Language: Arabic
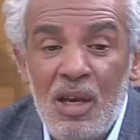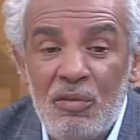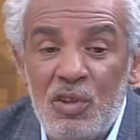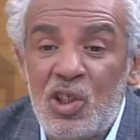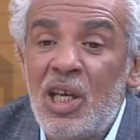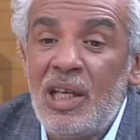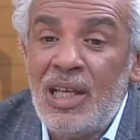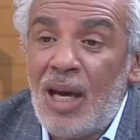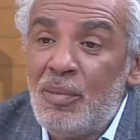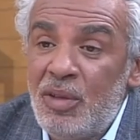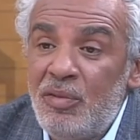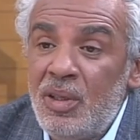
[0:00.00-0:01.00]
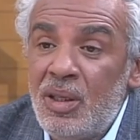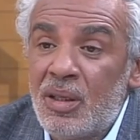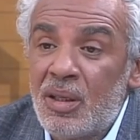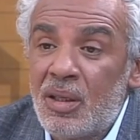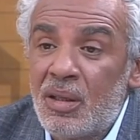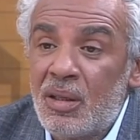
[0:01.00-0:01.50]
في الشيء اللي يعمل
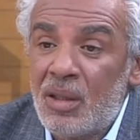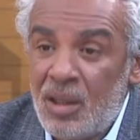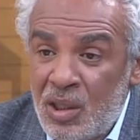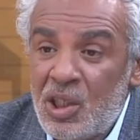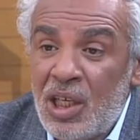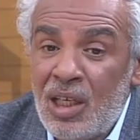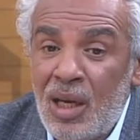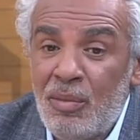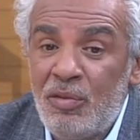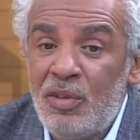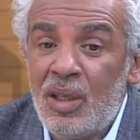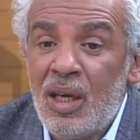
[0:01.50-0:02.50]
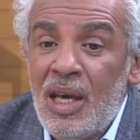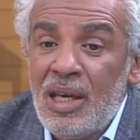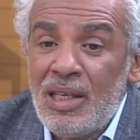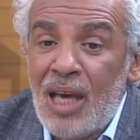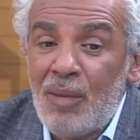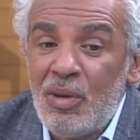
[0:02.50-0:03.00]
فيه الشيء اللي يعمل فيه
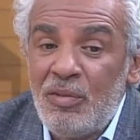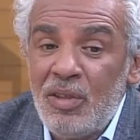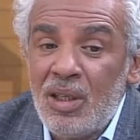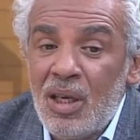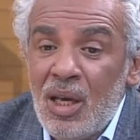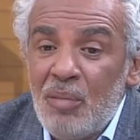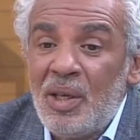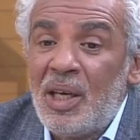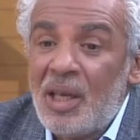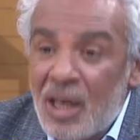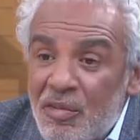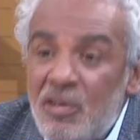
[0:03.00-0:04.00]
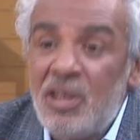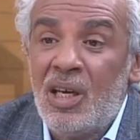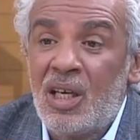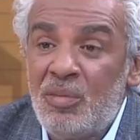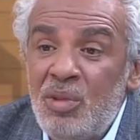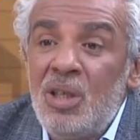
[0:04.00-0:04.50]
يعمل فيه بحرفيه
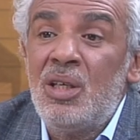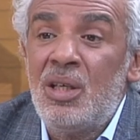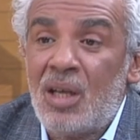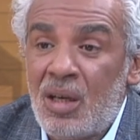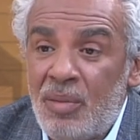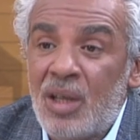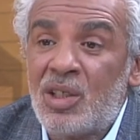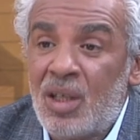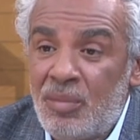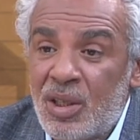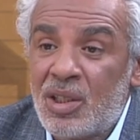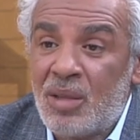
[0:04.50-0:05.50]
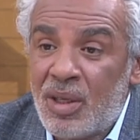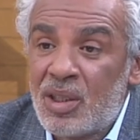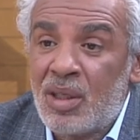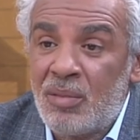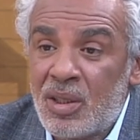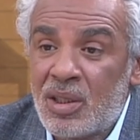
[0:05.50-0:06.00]
كبيره برشا برشا
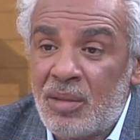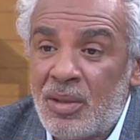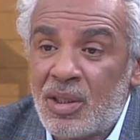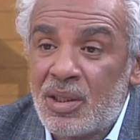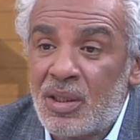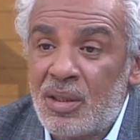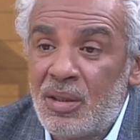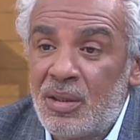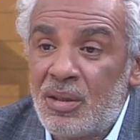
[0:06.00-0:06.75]
برشا برشا برشا واضح